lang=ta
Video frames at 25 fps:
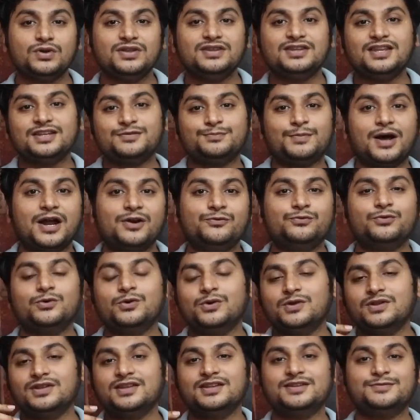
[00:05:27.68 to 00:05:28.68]
ஸோ இந்த ஸ்மார்ட்
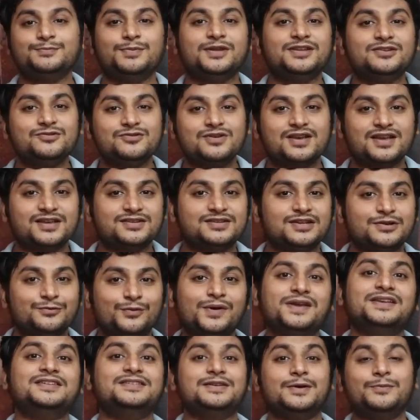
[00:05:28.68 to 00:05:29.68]
ஃபோன் வந்து
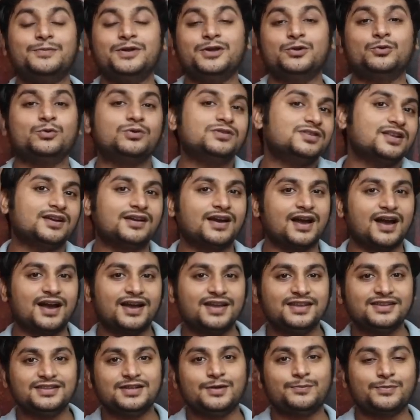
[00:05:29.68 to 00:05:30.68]
ஸ்பெசிஃபிகேஷன் வைஸ் எப்படி
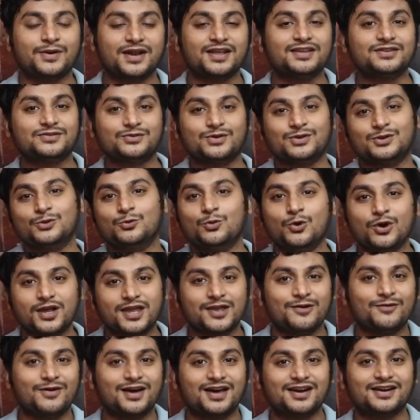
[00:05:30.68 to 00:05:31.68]
கொடுத்துருக்காங்க இந்த ப்ரைஸ்க்கு வந்து
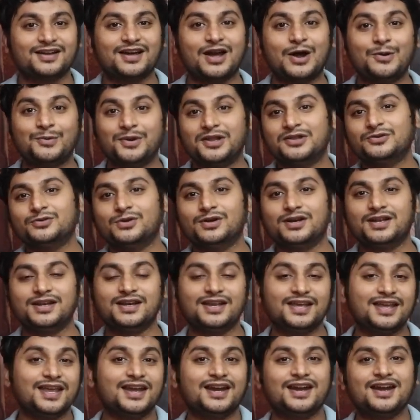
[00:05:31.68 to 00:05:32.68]
ஓகேவா இருக்கா அப்படின்னு
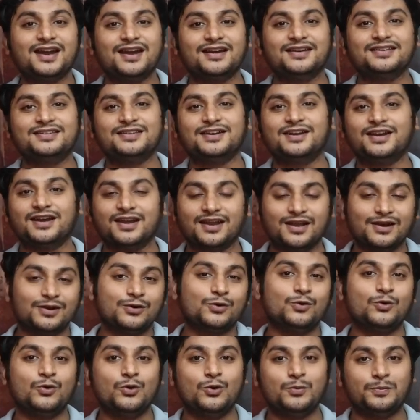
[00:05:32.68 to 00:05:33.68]
சொல்லிட்டு நீங்கள் என்ன நினச்சிட்டு
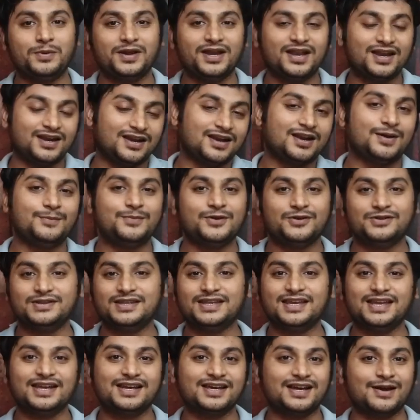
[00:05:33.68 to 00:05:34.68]
இருக்கீங்களோ உங்கள் ஒப்பீனியன் எல்லாமே
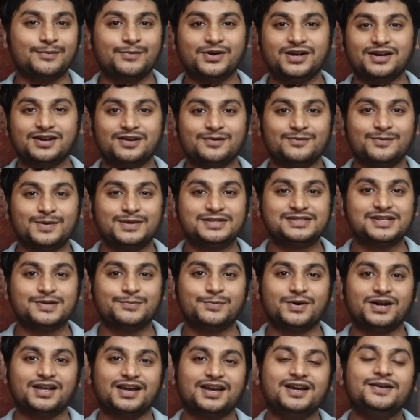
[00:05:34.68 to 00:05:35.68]
வந்து கீழே கமெண்ட்டில்
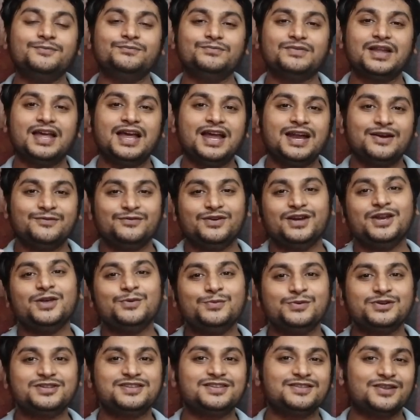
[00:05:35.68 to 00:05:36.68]
மென்ஷன் பண்ணுங்கள்
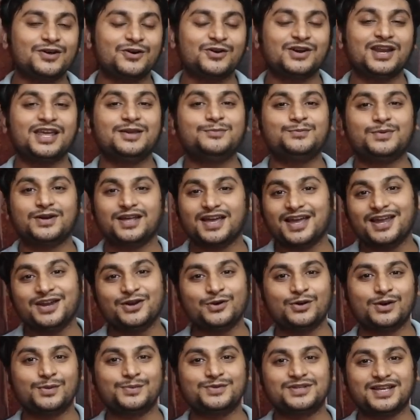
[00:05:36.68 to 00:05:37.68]
வீடியோ பிடிச்சிருந்தா ஒரு லைக் பண்ணுங்கள்
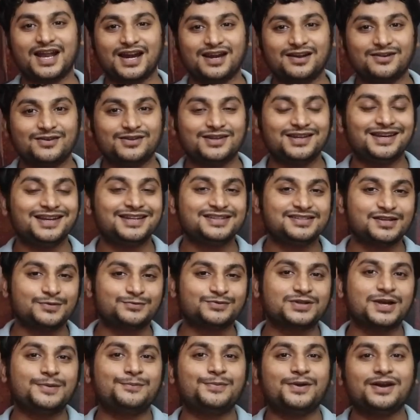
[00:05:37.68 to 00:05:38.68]
இன்னும் நம்ம சேனலுக்கு வந்து நீங்கள்
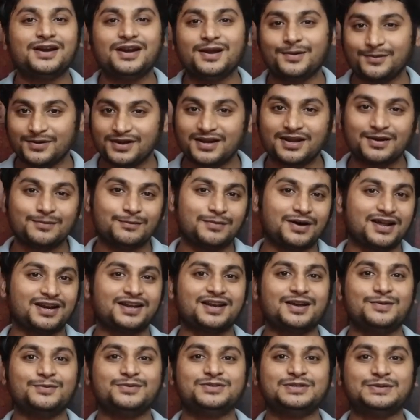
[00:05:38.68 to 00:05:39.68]
சப்ஸ்கிரைப் பண்ணல அப்படின்னா
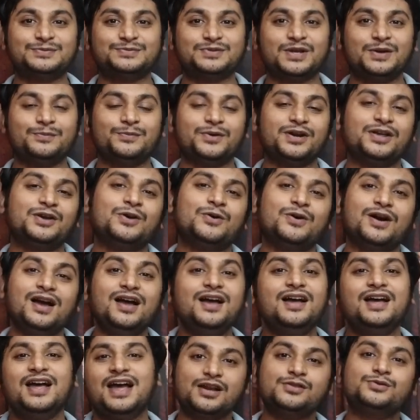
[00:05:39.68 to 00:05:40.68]
மறக்காமல் சப்ஸ்கிரைப்
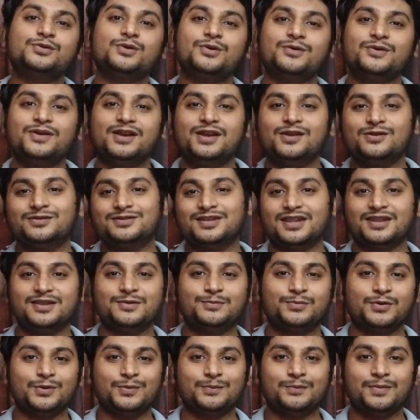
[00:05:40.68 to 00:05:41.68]
பண்ணிக்கோங்க அடுத்த ஒரு வீடியோவில்
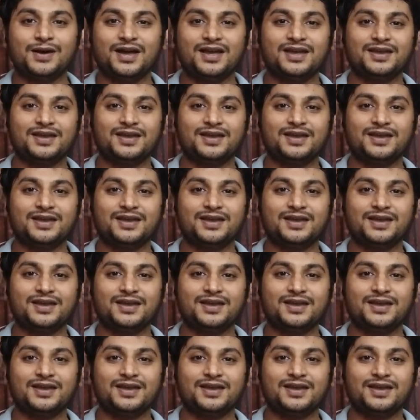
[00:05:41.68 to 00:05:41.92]
சந்திப்போம்